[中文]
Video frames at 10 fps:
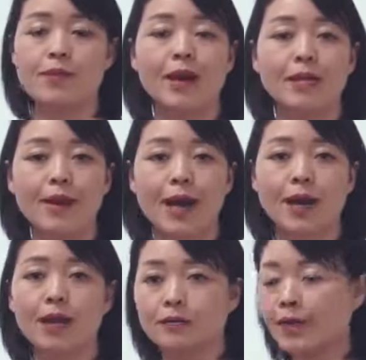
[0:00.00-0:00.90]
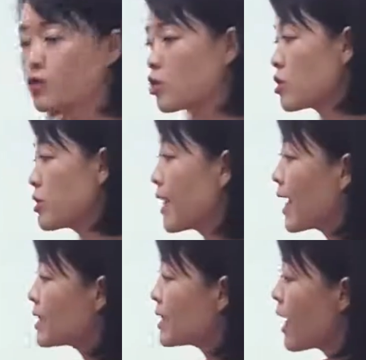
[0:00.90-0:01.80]
明白了吧？啊，一般说的是
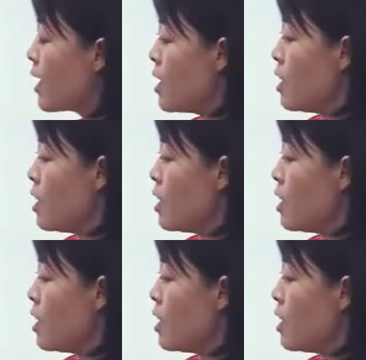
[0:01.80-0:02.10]
哪里嘎？